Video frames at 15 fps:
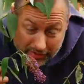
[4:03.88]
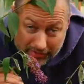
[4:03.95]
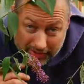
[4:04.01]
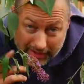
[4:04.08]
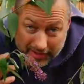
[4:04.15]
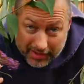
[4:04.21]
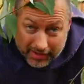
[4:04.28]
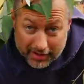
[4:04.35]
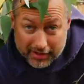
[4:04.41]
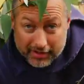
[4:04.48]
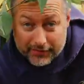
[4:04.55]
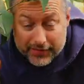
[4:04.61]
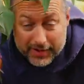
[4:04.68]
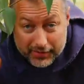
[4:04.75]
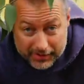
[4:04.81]
Fälle,
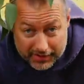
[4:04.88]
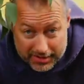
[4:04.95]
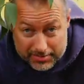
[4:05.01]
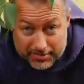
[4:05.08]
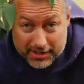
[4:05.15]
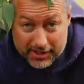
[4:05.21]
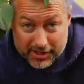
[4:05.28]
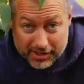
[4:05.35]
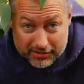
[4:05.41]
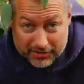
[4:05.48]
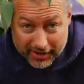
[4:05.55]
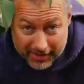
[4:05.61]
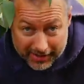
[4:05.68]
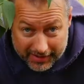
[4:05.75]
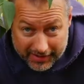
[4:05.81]
wenn euch das Video
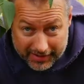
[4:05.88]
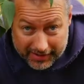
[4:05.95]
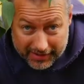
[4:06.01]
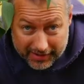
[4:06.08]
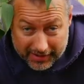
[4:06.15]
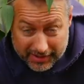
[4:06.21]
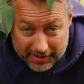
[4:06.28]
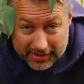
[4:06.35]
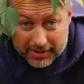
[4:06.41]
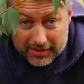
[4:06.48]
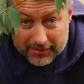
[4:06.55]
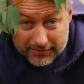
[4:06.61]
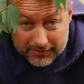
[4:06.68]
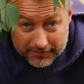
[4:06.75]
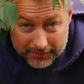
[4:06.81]
gefallen hat,
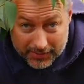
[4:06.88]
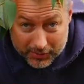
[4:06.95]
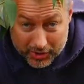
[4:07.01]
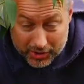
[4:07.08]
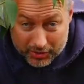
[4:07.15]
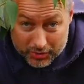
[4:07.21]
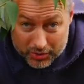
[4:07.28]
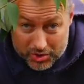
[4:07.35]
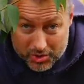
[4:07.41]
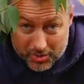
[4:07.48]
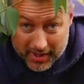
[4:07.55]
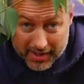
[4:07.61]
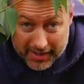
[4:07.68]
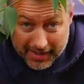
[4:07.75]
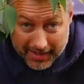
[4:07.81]
wir würden uns über
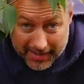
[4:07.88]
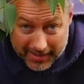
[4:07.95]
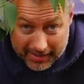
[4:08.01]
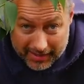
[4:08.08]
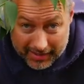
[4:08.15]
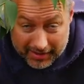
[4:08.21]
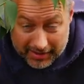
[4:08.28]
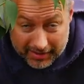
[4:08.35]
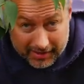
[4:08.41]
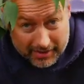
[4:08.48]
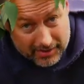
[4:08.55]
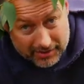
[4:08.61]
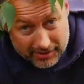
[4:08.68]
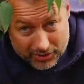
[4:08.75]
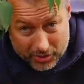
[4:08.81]
ein Like,
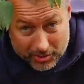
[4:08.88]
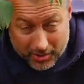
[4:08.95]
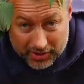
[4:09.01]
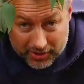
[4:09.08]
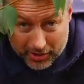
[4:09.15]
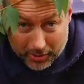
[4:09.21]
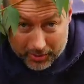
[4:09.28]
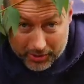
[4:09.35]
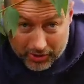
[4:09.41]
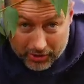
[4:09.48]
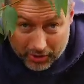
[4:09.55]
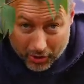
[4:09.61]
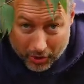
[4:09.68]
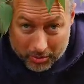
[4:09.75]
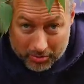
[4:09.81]
über einen Daumen nach
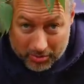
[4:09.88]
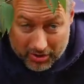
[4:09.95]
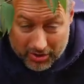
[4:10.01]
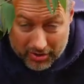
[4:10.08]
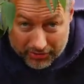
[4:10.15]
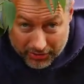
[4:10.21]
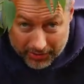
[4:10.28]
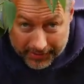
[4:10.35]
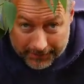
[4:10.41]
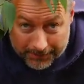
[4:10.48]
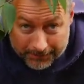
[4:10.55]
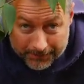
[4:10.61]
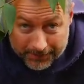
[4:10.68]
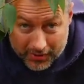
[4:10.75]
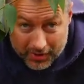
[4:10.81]
oben freuen
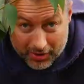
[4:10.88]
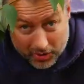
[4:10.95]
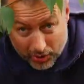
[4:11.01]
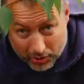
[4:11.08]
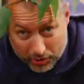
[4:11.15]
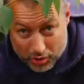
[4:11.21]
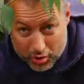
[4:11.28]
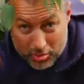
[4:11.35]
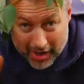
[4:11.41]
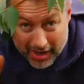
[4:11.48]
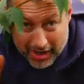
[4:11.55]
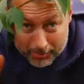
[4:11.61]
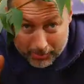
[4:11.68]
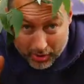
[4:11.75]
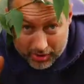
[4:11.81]
oder über ein
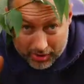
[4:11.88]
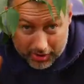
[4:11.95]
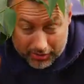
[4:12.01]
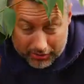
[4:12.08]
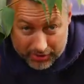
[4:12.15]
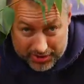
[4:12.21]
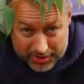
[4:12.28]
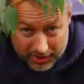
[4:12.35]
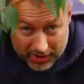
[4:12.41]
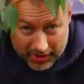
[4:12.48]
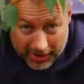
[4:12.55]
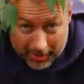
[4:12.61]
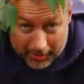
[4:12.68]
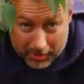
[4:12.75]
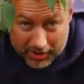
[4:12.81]
Abo, falls ihr noch nicht
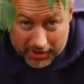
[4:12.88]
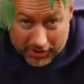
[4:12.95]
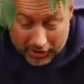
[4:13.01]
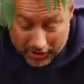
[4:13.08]
abonniert